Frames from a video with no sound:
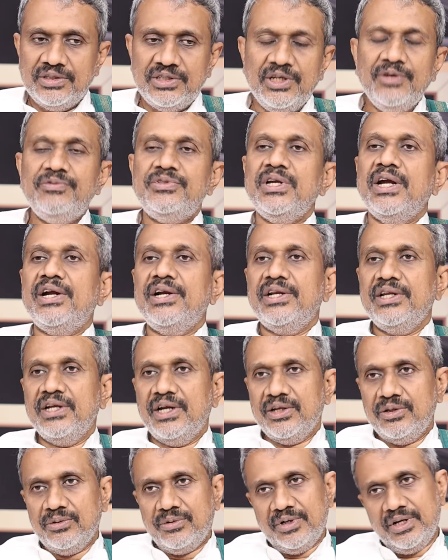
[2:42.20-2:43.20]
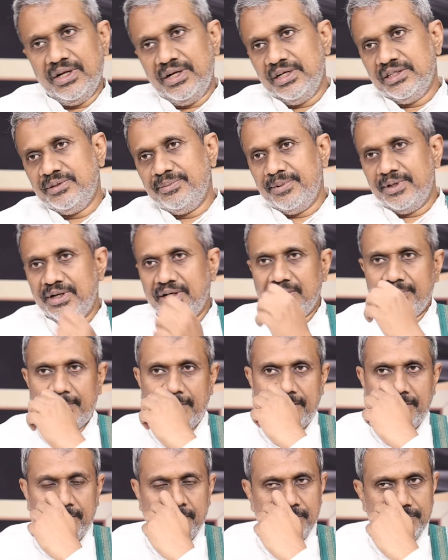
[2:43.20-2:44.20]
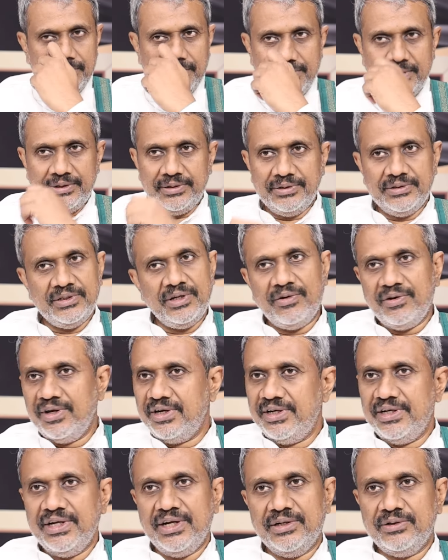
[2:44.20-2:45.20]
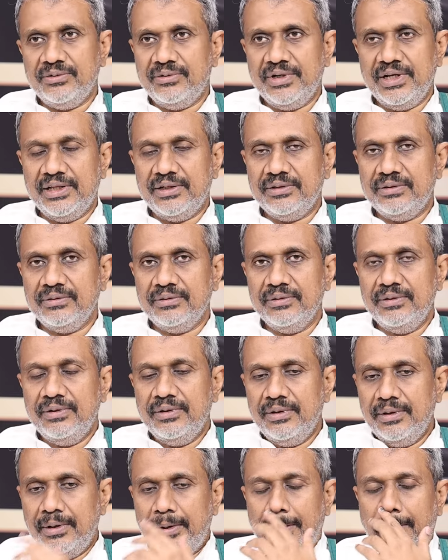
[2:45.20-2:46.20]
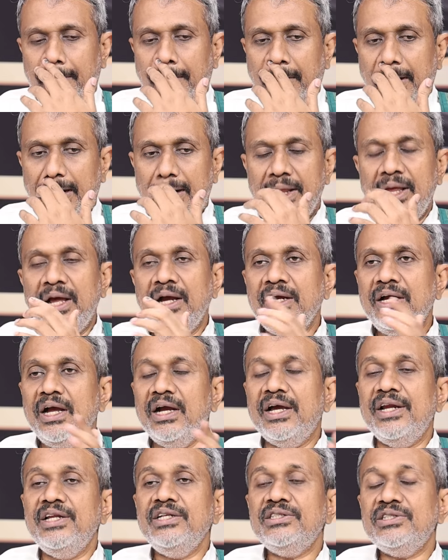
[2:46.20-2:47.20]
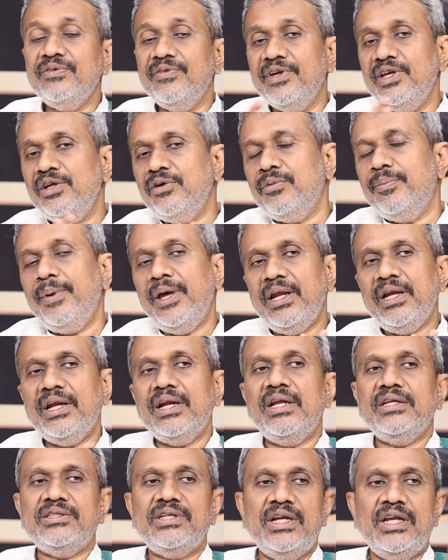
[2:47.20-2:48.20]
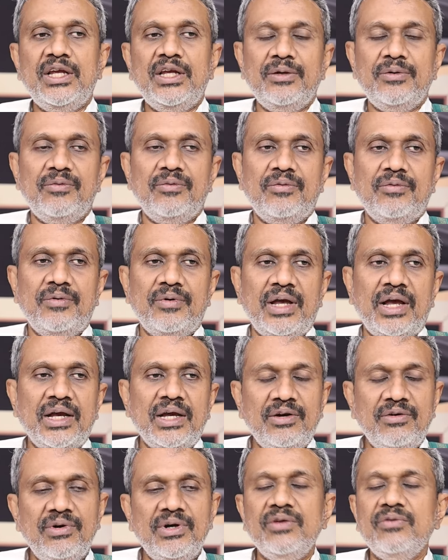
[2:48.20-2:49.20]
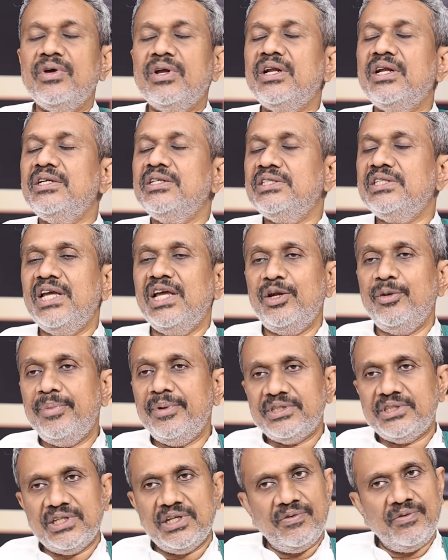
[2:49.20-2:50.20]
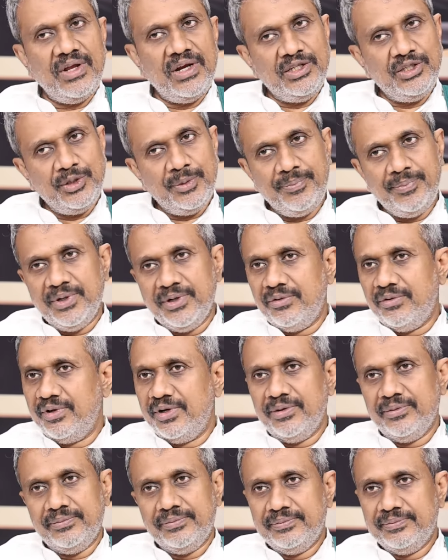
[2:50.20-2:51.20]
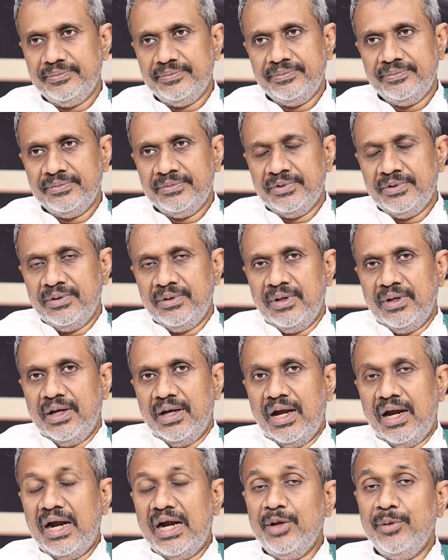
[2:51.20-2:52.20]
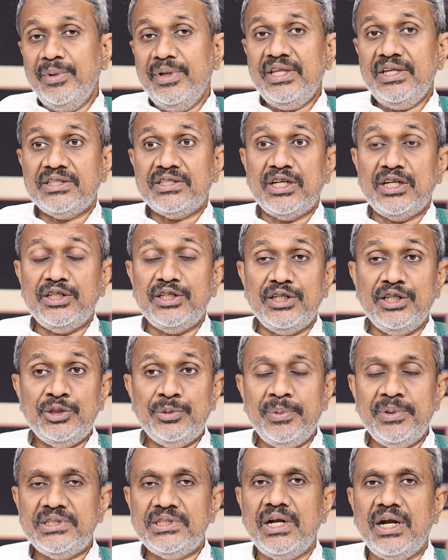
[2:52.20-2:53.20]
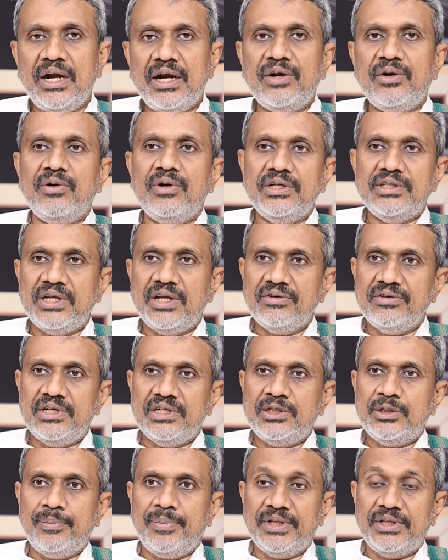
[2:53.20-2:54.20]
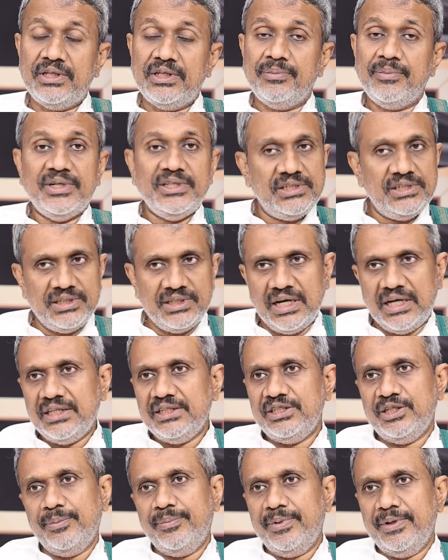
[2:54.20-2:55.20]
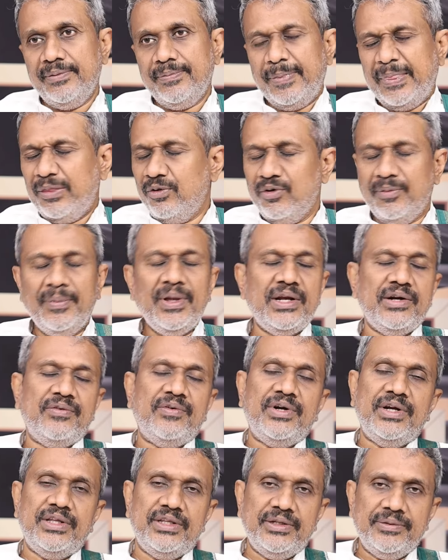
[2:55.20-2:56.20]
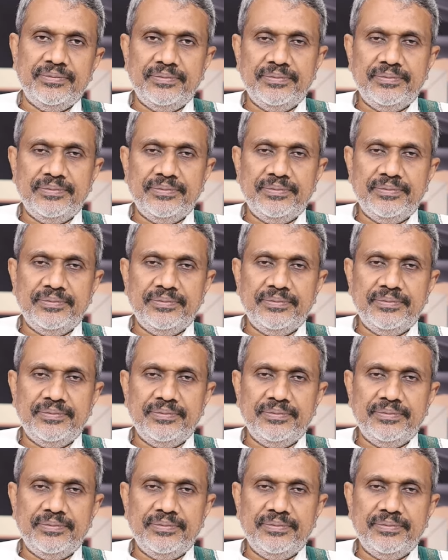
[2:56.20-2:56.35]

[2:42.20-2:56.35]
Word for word: చీఫ్ సెక్రటరీ గారితో కూడా లక్ష్మణ్ గారు మాట్లాడటం జరిగింది జవహర్ రెడ్డి గారితో కూడా వాళ్ళతో అడహగ్గా కనీసం వెయ్యి రూపాయలు అన్నా సరే అంగన్వాడీ వర్కర్స్కి హెల్పర్స్కి ఇవ్వాలని చెప్పి మేము కోరాం వాళ్ళ మీద డిస్మిస్సల్ ఆర్డర్ కూడా సభ చేసిన పద్ధతి మంచిది కాదని చెప్పి దుర్మార్గం ఉండేది